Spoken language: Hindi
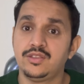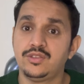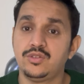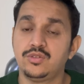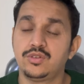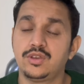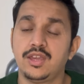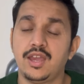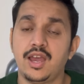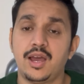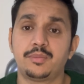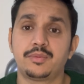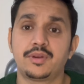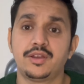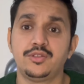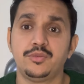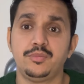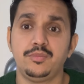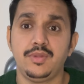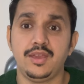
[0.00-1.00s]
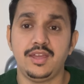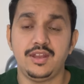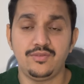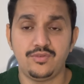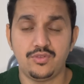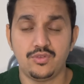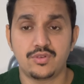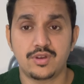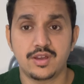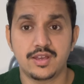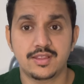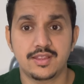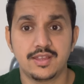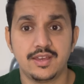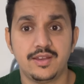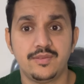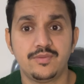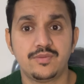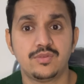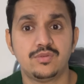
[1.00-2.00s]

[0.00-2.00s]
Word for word: क्योंकि आपका जो मेन फोकस है